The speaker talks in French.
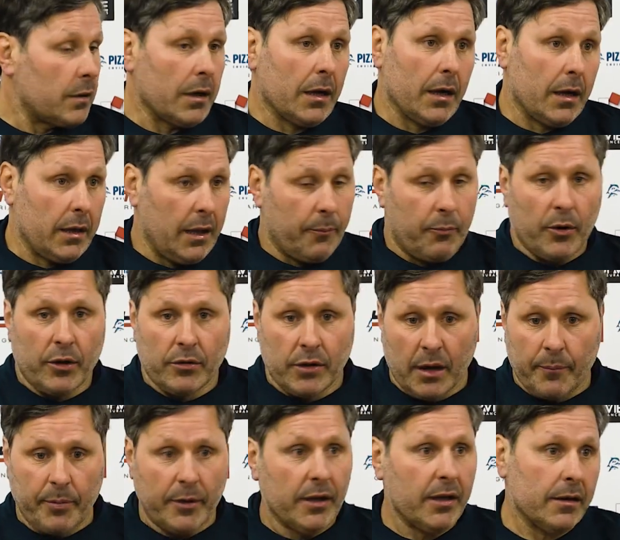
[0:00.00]
Euh, des points, on
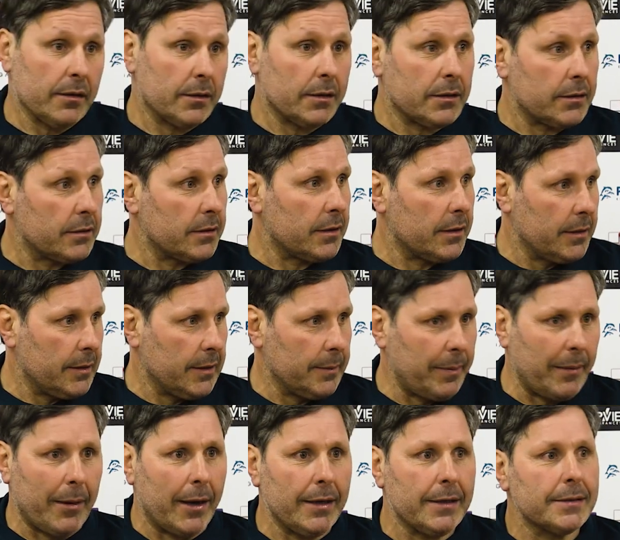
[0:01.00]
a pris,
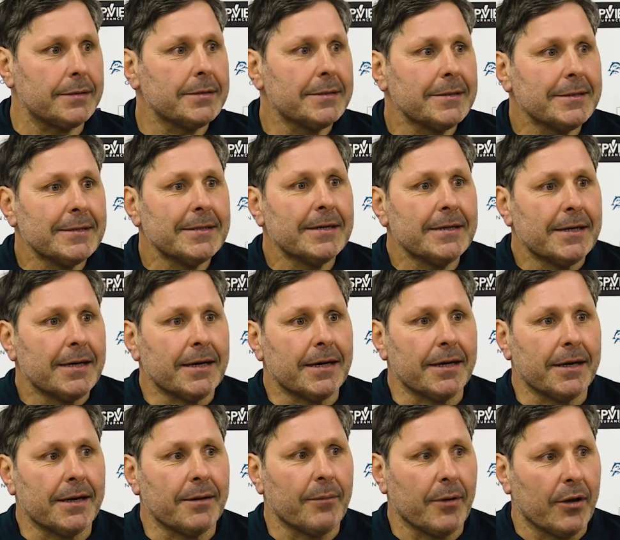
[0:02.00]
pas mal.
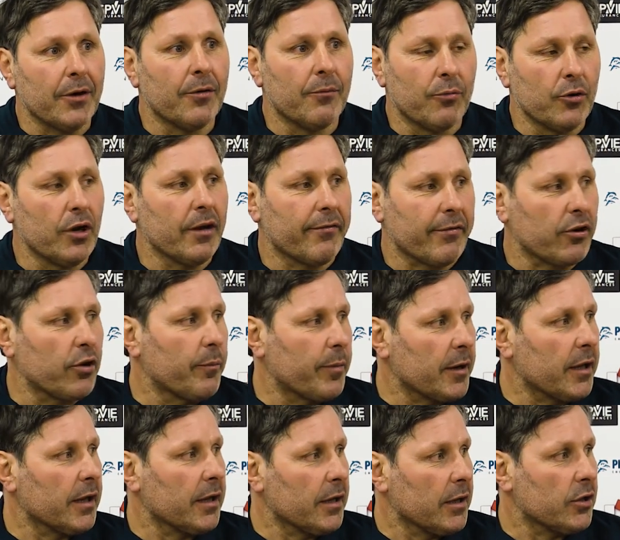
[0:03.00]
mais on voulait
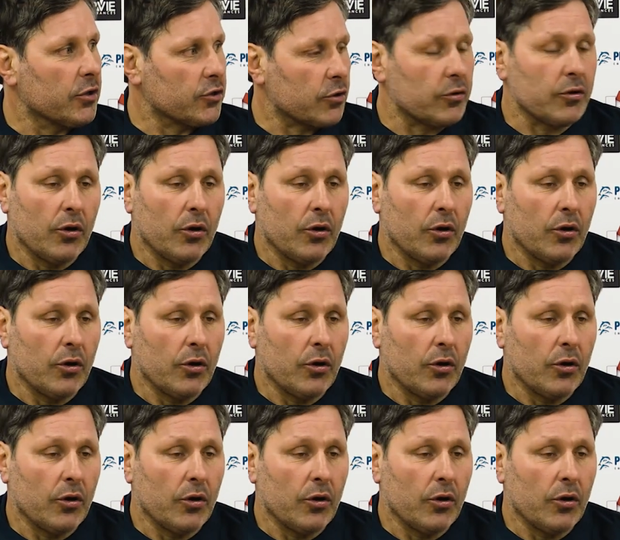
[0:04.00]
récupérer.